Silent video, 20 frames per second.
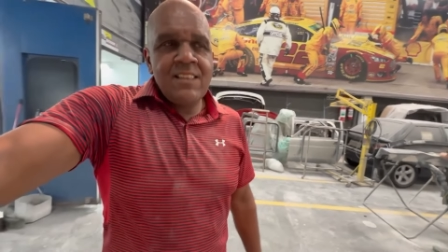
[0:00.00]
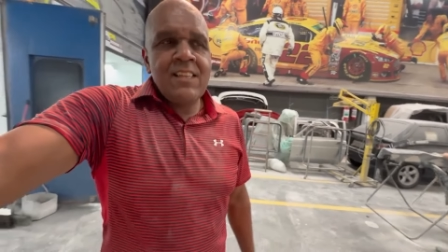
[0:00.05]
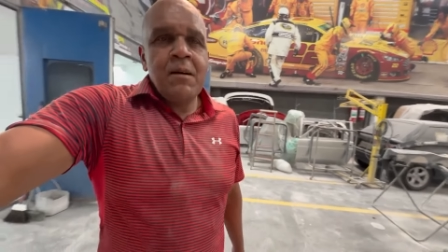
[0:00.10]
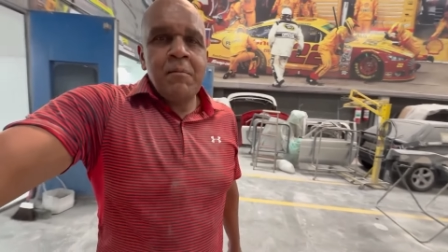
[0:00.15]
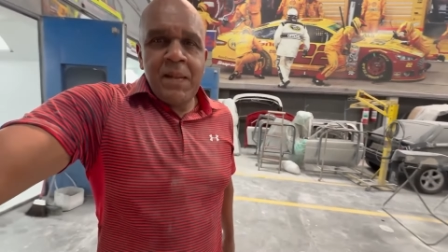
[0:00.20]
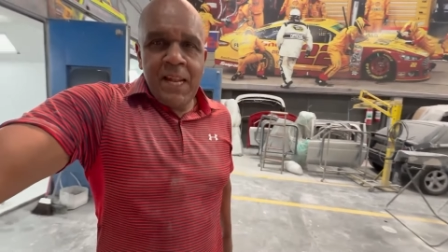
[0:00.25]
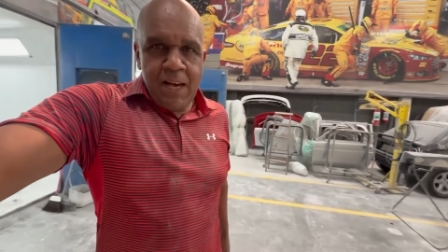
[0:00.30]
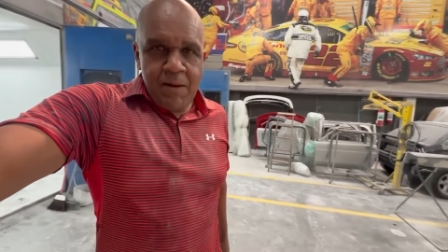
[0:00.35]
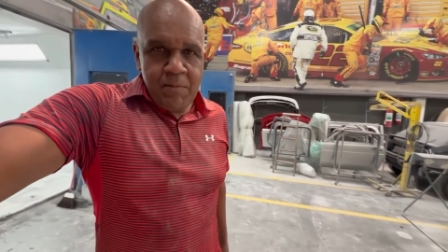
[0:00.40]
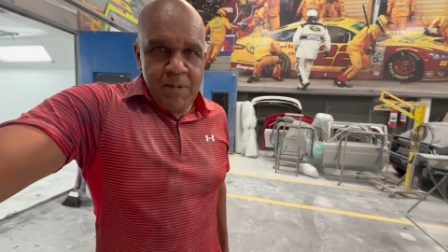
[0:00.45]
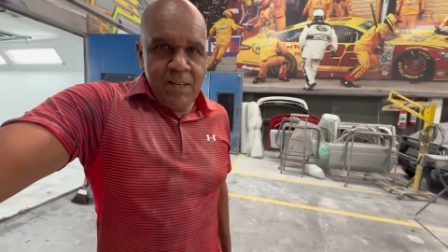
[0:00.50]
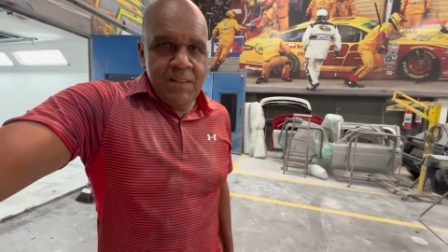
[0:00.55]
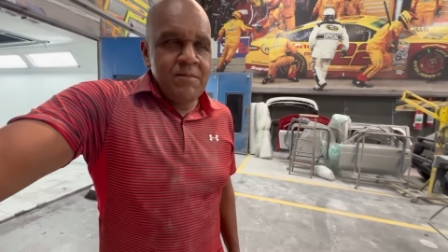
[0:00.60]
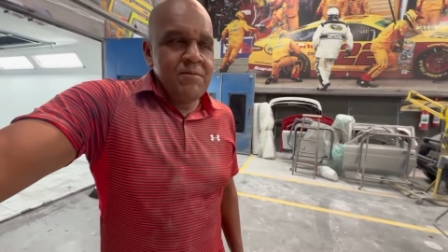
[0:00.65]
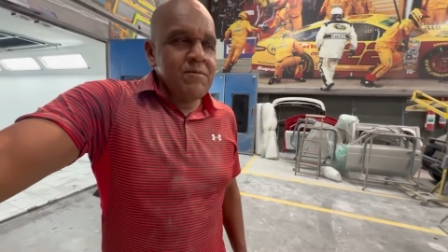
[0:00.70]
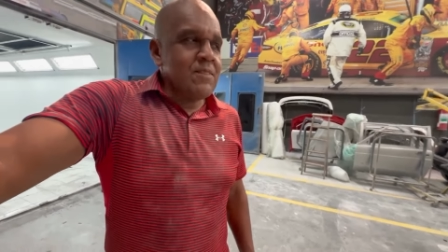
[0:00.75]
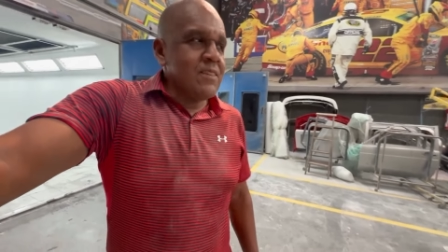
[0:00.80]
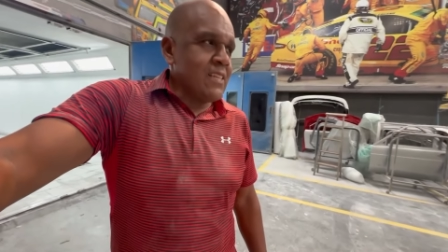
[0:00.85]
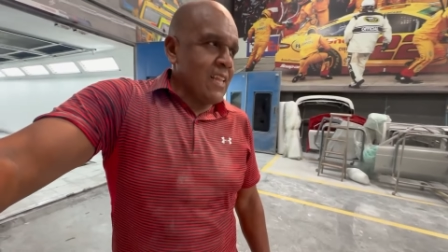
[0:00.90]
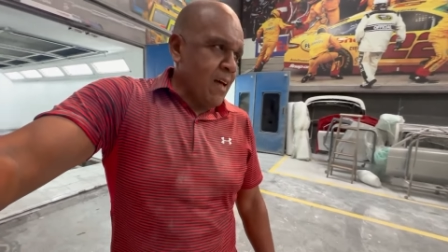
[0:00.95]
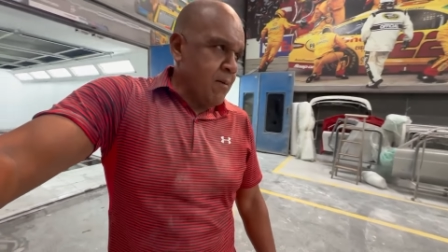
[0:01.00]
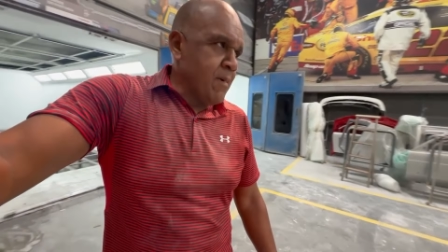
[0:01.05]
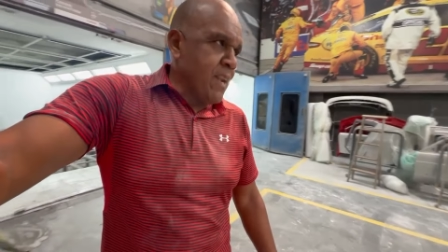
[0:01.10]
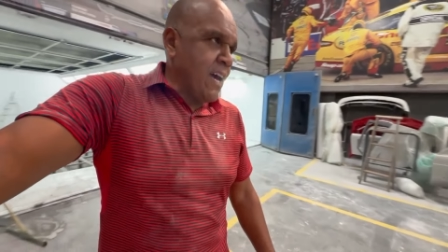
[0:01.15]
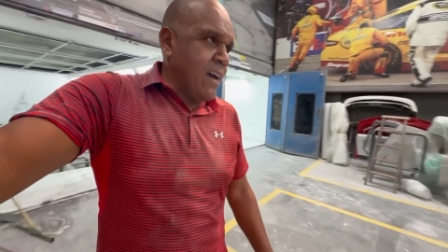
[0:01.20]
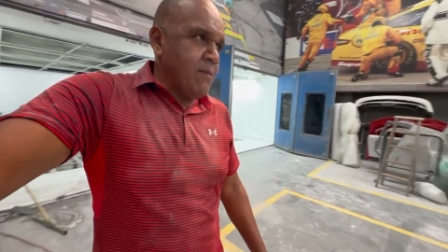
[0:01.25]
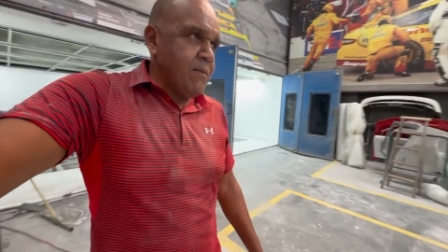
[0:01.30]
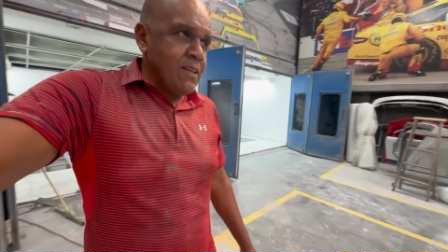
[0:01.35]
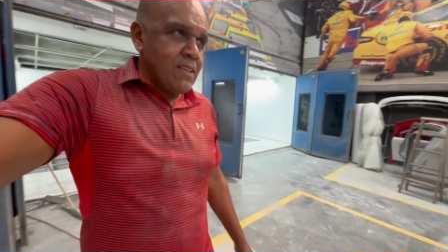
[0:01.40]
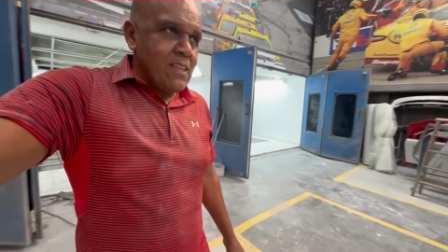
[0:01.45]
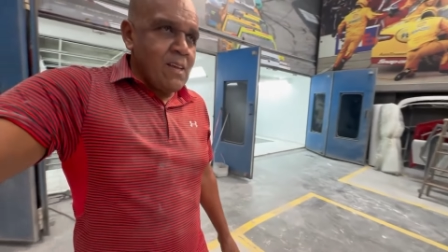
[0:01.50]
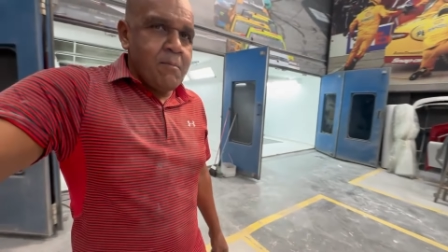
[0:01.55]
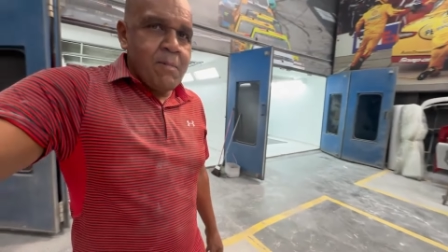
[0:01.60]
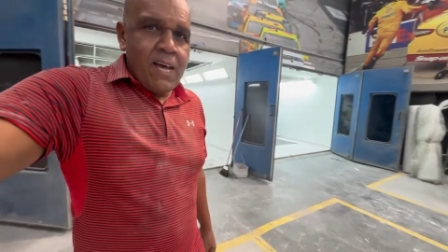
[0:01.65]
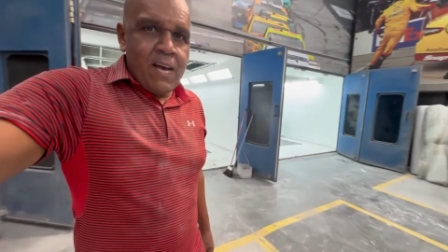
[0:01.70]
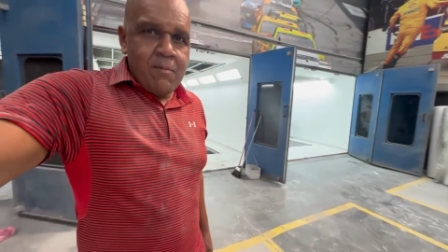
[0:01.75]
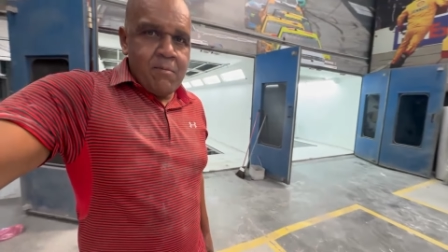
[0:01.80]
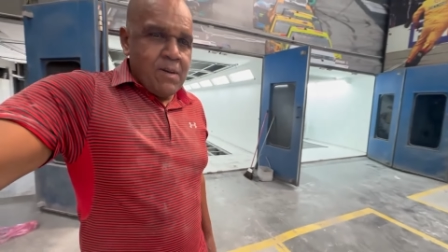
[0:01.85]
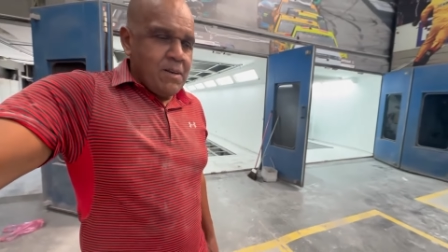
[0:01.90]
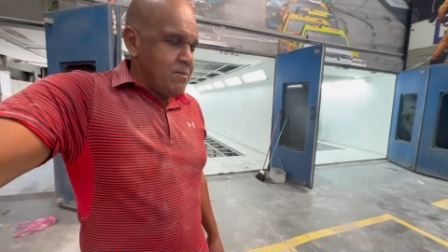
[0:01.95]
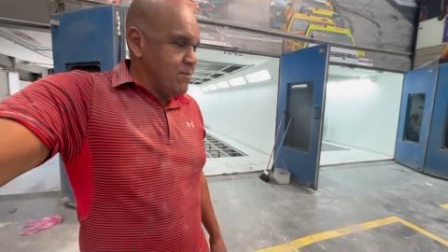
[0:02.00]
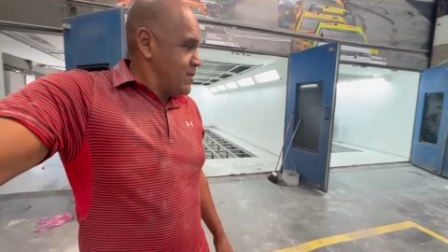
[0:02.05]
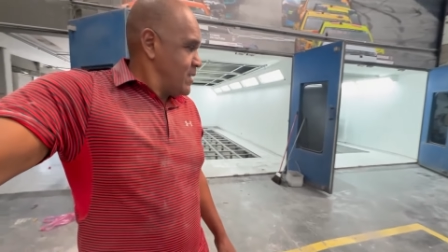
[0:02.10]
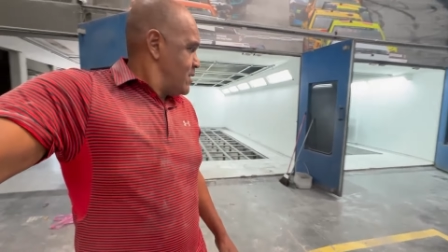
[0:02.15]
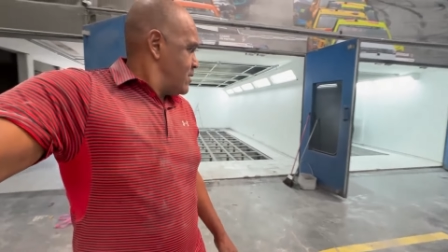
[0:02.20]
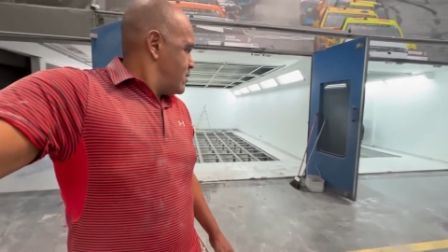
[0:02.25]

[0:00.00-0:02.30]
tá brava. Tá brava, tá brava.